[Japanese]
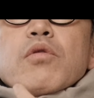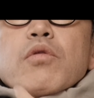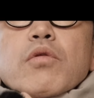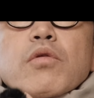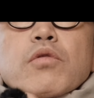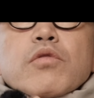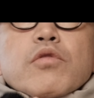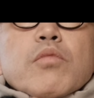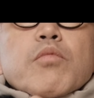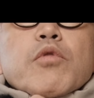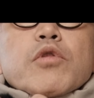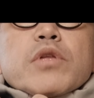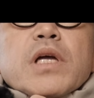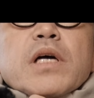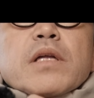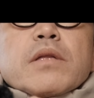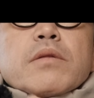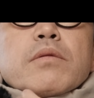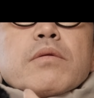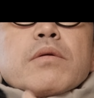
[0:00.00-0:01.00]
この
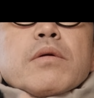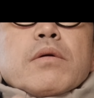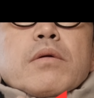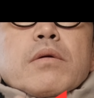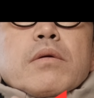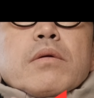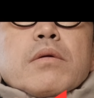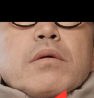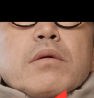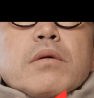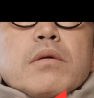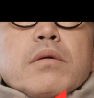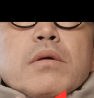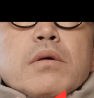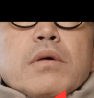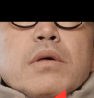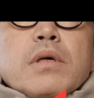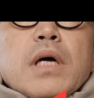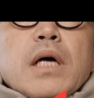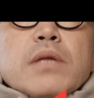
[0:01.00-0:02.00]
ボタンの
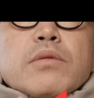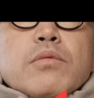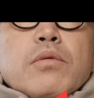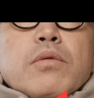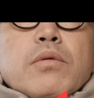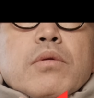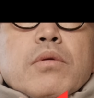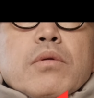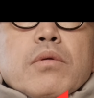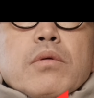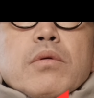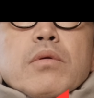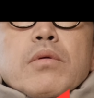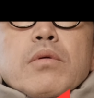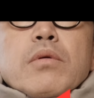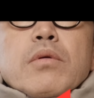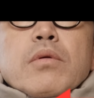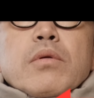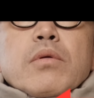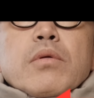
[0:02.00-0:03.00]
あと
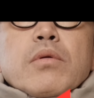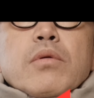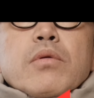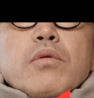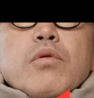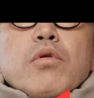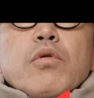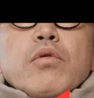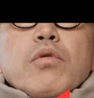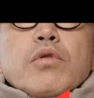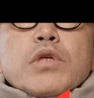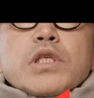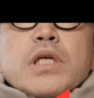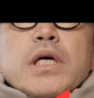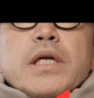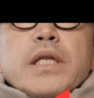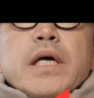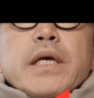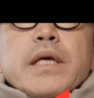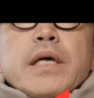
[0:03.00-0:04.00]
ここし
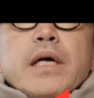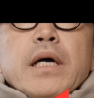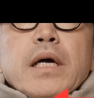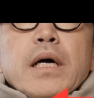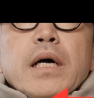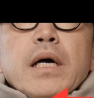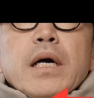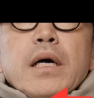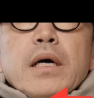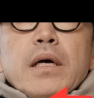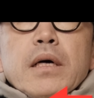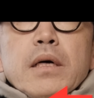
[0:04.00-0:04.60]
かないから